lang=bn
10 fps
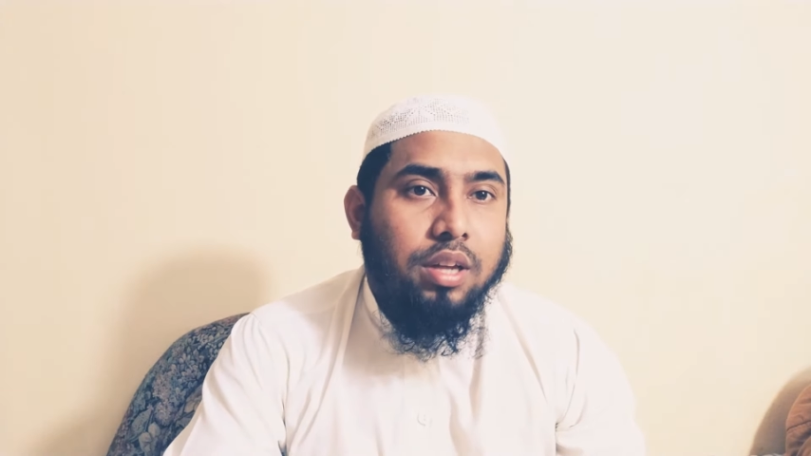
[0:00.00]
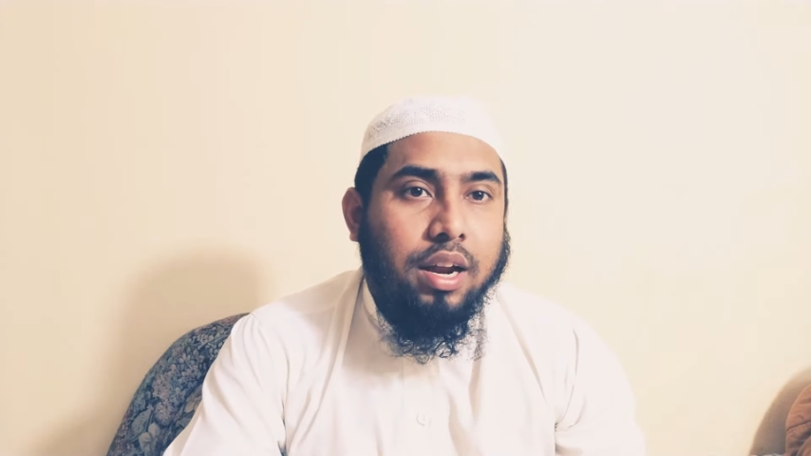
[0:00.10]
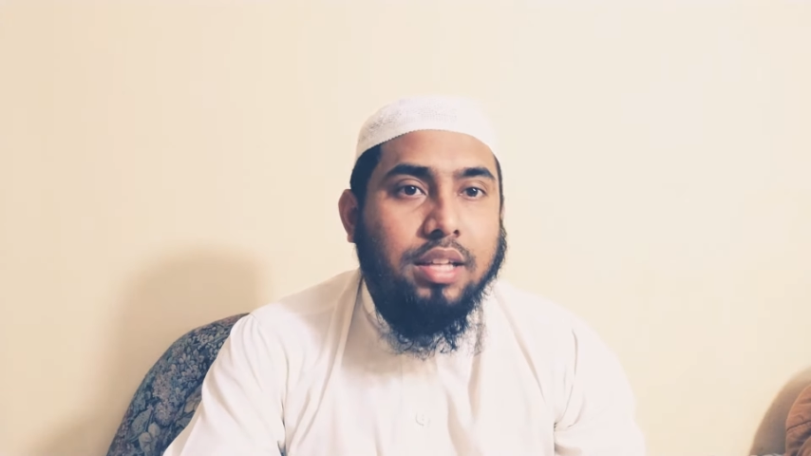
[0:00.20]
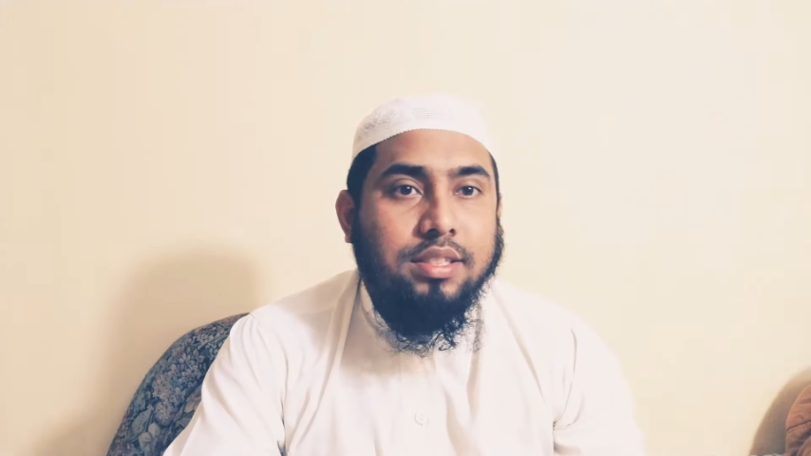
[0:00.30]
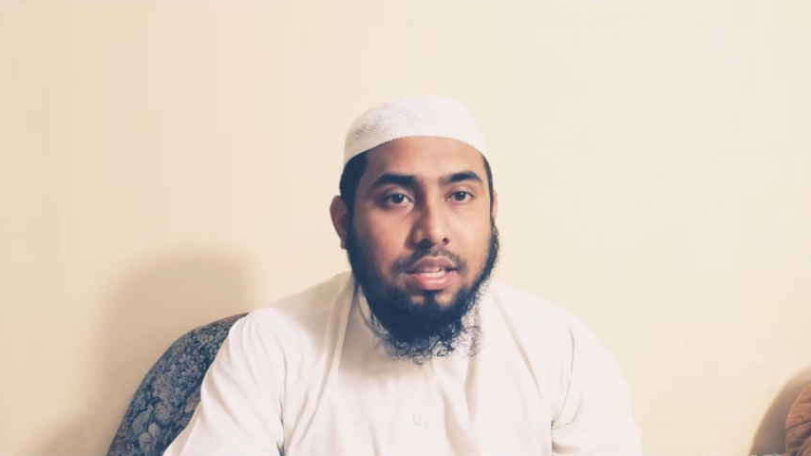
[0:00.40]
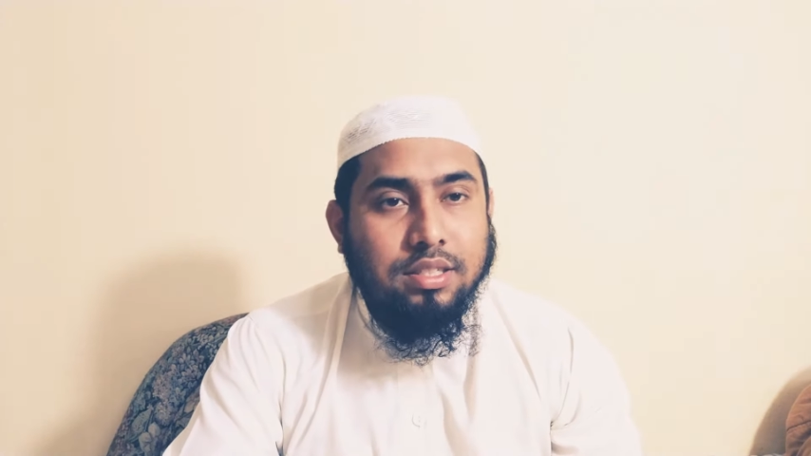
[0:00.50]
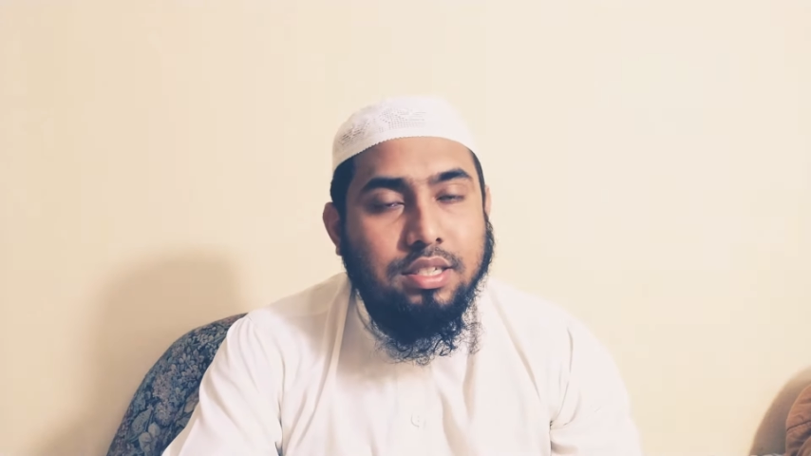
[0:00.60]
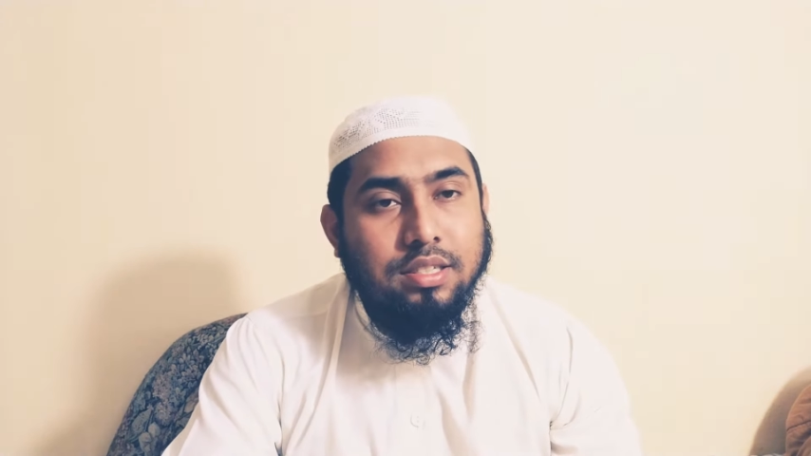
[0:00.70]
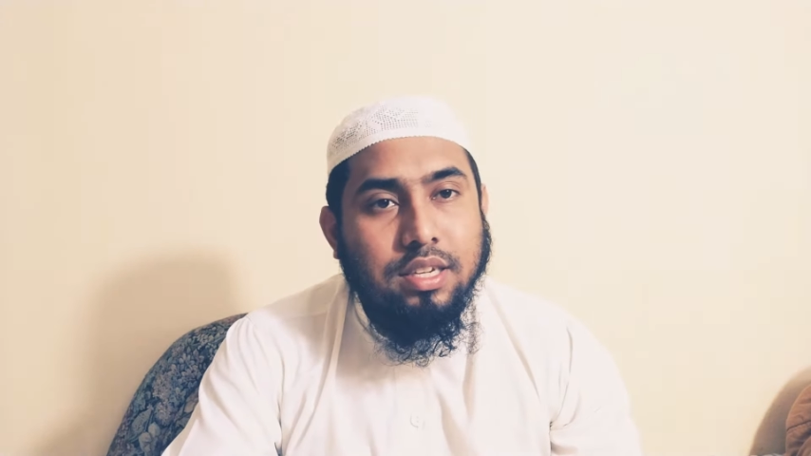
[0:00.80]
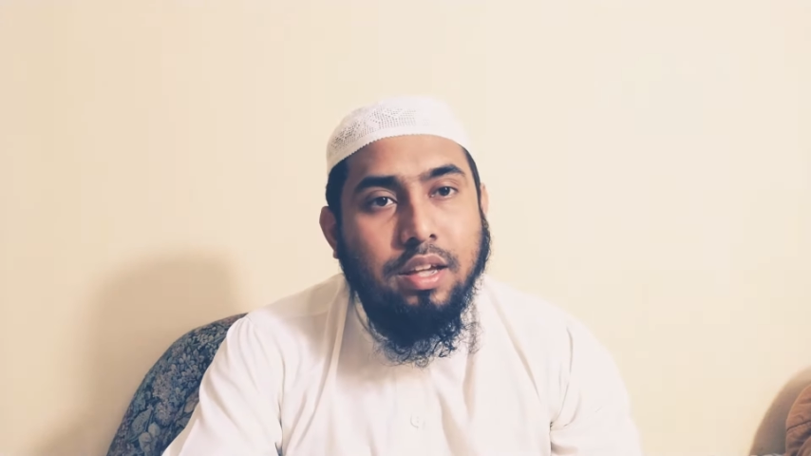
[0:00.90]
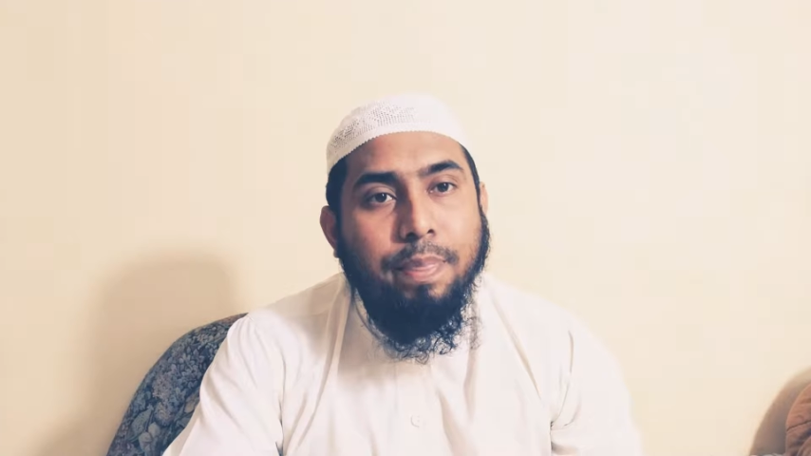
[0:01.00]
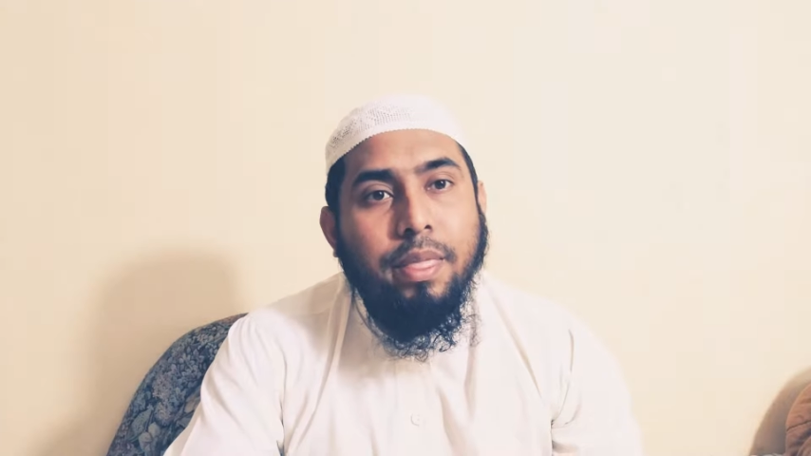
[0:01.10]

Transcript: তারা চাচ্ছে যে